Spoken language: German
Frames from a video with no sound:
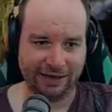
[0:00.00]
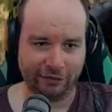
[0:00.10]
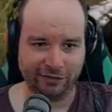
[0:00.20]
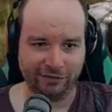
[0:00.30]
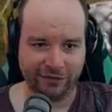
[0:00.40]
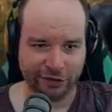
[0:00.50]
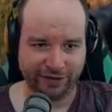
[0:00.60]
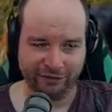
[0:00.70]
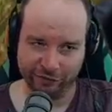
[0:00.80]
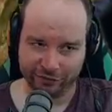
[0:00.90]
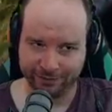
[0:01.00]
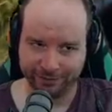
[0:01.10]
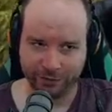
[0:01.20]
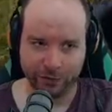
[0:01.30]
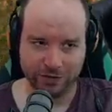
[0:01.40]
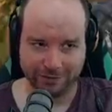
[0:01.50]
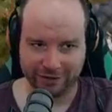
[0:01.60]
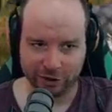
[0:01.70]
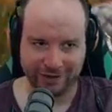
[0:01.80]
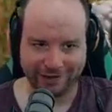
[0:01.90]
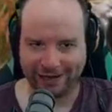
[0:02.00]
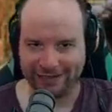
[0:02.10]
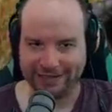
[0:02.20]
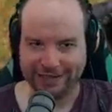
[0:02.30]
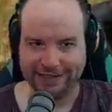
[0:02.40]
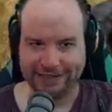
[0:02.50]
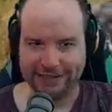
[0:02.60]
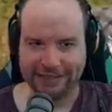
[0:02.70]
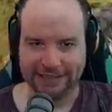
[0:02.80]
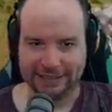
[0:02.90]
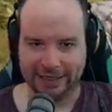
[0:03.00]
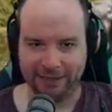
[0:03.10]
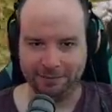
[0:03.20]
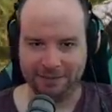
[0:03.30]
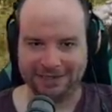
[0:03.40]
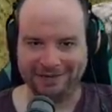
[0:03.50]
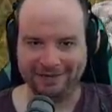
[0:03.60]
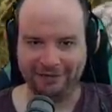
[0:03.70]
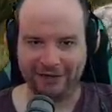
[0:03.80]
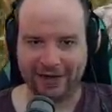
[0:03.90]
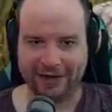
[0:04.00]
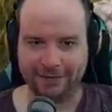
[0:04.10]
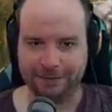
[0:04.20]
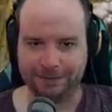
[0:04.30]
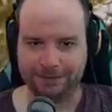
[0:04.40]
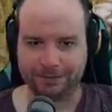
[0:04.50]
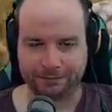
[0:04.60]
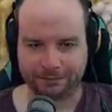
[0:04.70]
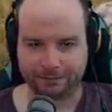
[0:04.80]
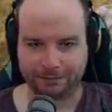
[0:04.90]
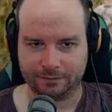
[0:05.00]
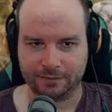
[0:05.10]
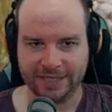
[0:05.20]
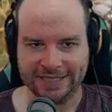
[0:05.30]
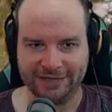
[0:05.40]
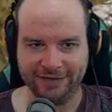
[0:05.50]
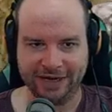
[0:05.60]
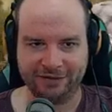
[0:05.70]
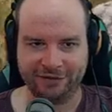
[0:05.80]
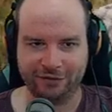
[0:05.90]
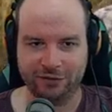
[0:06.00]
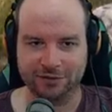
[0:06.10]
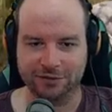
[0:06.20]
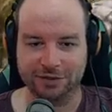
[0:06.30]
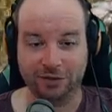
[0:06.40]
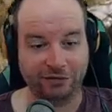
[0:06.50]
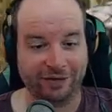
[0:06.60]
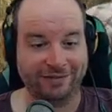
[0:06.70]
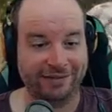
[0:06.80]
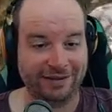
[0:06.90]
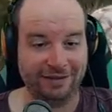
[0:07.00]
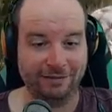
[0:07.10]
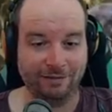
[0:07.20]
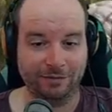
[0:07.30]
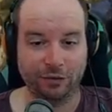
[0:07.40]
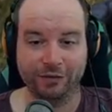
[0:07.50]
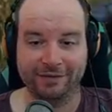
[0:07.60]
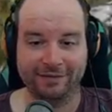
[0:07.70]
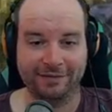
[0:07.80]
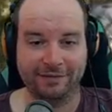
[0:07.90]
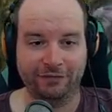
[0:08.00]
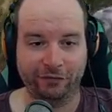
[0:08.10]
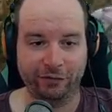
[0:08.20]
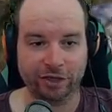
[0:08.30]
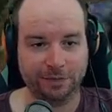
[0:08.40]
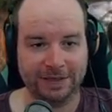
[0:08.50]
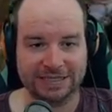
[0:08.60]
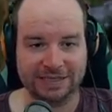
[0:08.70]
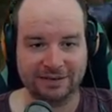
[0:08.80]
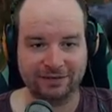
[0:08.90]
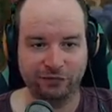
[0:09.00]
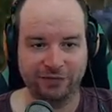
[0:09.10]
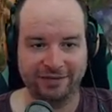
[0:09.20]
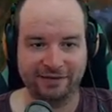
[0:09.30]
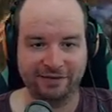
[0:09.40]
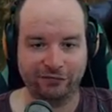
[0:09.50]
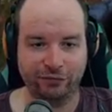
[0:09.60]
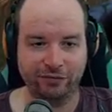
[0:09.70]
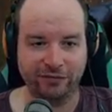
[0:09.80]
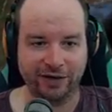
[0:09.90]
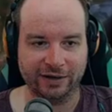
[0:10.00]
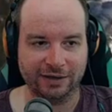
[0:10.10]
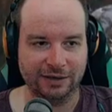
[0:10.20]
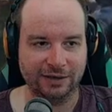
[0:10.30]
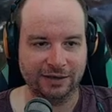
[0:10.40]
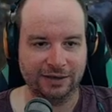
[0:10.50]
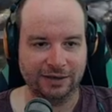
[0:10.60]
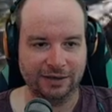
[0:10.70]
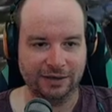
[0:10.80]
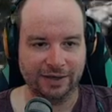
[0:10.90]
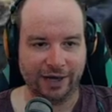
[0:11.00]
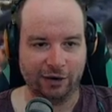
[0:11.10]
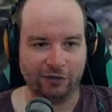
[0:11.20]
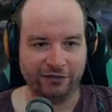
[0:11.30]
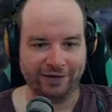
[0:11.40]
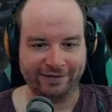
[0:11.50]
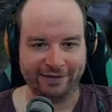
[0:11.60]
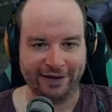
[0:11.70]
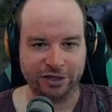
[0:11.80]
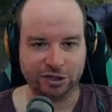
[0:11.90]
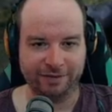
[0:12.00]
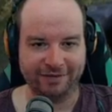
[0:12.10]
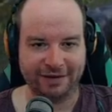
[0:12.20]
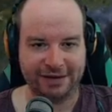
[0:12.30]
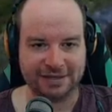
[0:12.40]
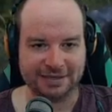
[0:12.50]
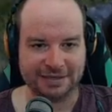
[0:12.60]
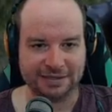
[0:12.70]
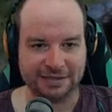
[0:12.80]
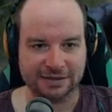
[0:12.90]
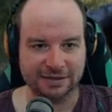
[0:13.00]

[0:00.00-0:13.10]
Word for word: und Wildschwein gefunden und im Anschluss daran eben diese Fährten, die wir gerade verfolgen. Und ich hoffe, dass die uns früher oder später zu Wiesenten führen werden. Auch wenn sie halt schon ein bisschen älter sind.